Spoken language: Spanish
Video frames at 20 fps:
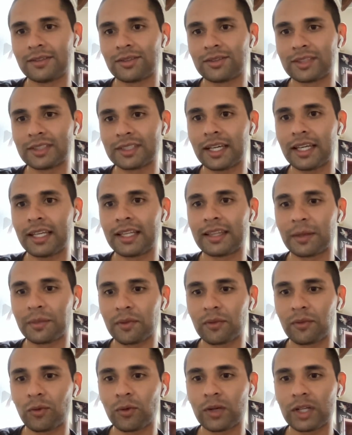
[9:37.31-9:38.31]
Entonces ahí
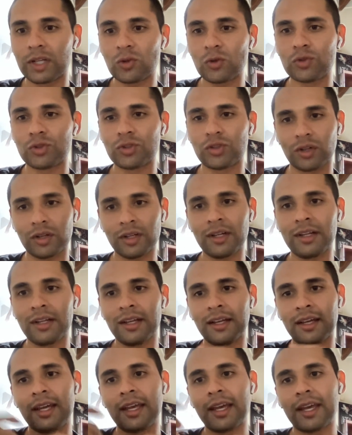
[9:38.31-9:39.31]
también fue una solución,
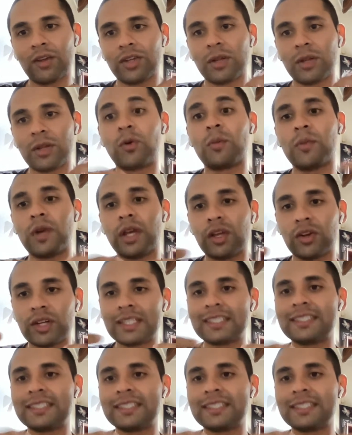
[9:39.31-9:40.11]
en donde por medio de